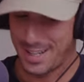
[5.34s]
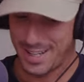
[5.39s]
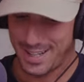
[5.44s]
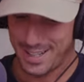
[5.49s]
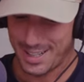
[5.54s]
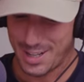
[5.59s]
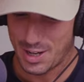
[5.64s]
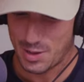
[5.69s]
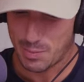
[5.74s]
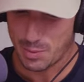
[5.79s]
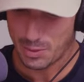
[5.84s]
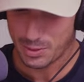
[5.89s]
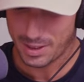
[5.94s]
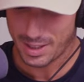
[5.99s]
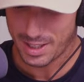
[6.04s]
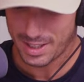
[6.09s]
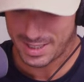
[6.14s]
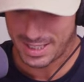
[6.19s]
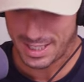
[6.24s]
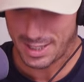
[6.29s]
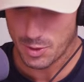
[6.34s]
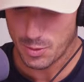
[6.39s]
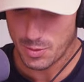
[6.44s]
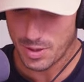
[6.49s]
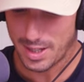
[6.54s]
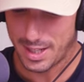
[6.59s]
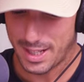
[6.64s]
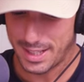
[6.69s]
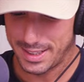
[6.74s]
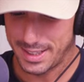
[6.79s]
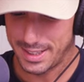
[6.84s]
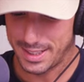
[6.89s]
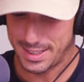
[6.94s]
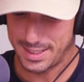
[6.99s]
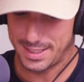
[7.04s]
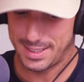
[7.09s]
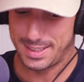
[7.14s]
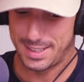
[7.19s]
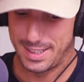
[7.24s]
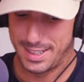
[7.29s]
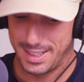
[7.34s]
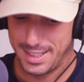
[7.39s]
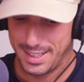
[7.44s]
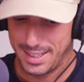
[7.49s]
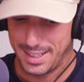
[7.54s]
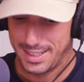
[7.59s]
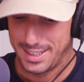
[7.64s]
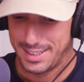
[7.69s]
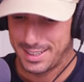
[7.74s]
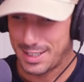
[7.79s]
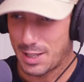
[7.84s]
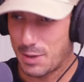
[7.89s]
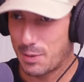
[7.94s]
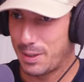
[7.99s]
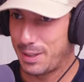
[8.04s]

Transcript: en el podcast de Young Wild Hunters. Esta